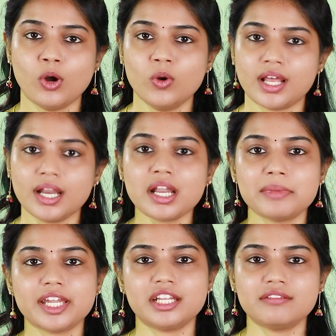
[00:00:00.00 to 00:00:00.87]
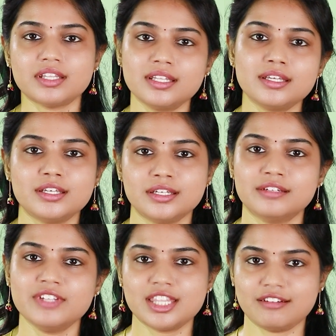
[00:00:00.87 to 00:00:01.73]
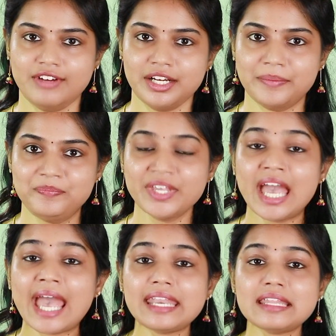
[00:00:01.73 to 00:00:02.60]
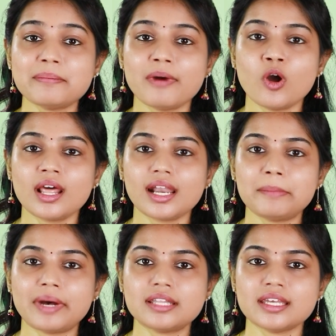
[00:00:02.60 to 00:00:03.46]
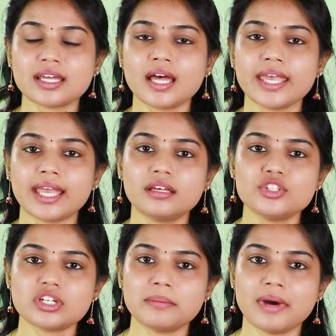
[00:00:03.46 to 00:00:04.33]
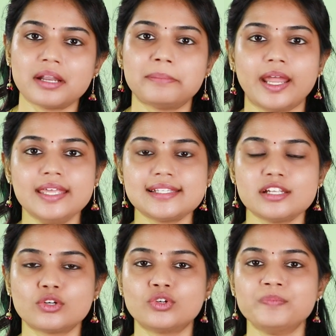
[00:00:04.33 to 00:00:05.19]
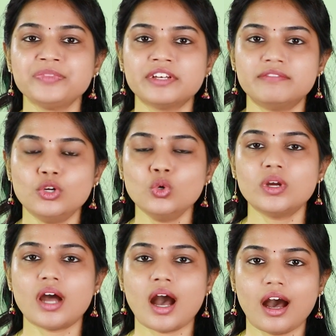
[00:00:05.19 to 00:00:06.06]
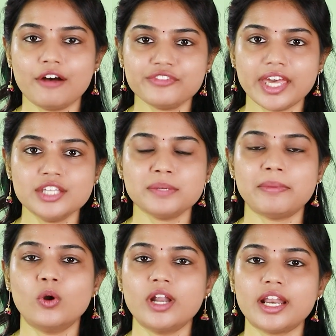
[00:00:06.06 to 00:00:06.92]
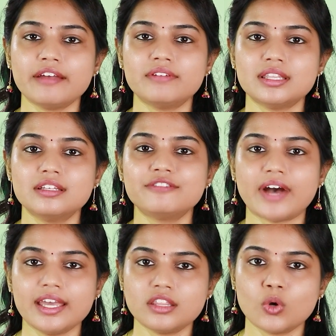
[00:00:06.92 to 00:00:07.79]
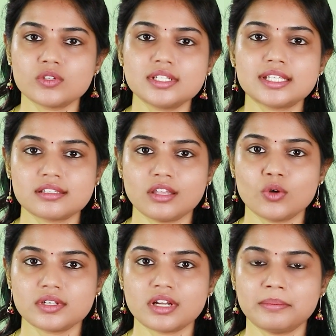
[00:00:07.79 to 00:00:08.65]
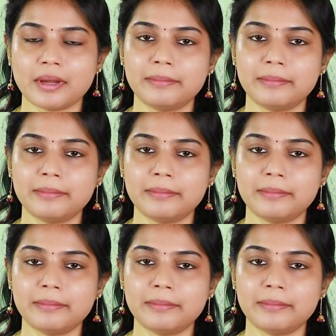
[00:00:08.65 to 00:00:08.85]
பவுடரை நம்மக்கிட்ட வந்து விற்றுருவாங்க அண்ட் இந்த பவுடர்லாம் பார்த்தீங்கன்னா எக்கச்சக்கமான ப்ரைஸில் இருக்கும் வெறும் ஒரு ஹாஃப் கேஜி பவுடரே வந்து ஃபைவ் தௌசண்ட் சிக்ஸ் தௌசண்ட்